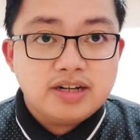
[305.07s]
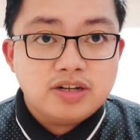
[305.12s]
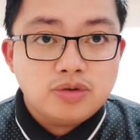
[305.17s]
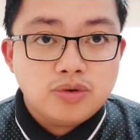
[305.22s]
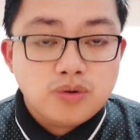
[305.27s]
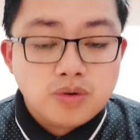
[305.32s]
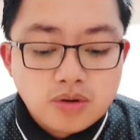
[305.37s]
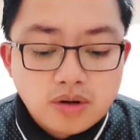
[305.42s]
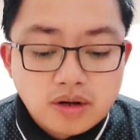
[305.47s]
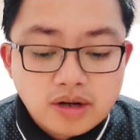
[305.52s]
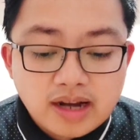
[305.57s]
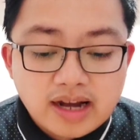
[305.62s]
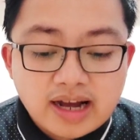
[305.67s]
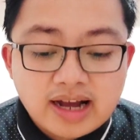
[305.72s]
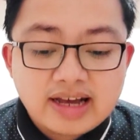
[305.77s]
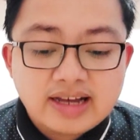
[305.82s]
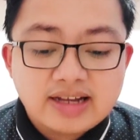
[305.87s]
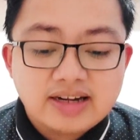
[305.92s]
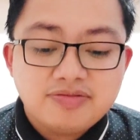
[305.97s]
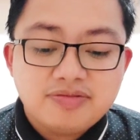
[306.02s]
ado,
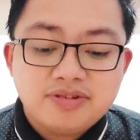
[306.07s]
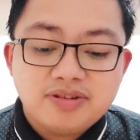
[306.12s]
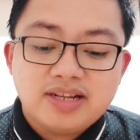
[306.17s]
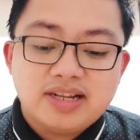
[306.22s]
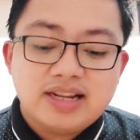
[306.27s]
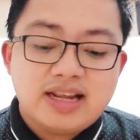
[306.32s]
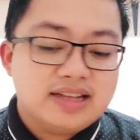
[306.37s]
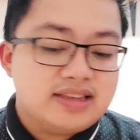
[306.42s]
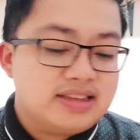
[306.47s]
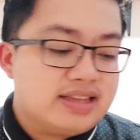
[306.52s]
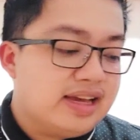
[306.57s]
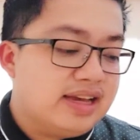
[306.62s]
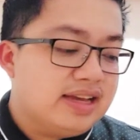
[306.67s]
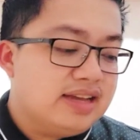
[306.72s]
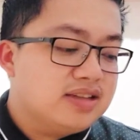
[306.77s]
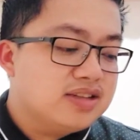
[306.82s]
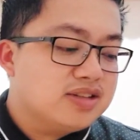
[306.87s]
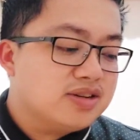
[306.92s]
uh, i-review na natin.